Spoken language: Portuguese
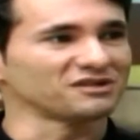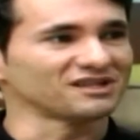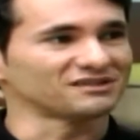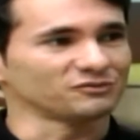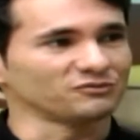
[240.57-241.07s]

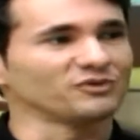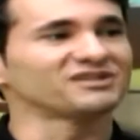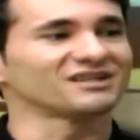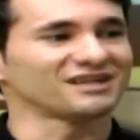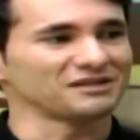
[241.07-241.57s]
do, do
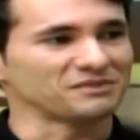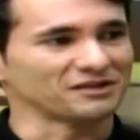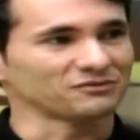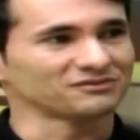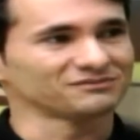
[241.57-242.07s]

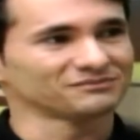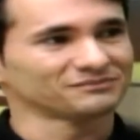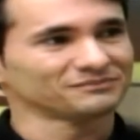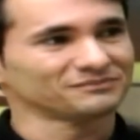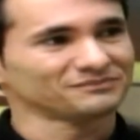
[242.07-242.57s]
entretenimento.
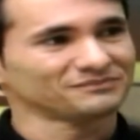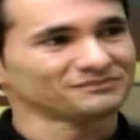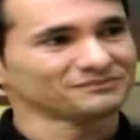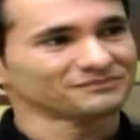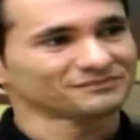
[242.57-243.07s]

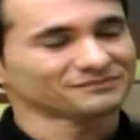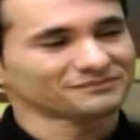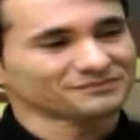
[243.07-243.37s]
Interessante.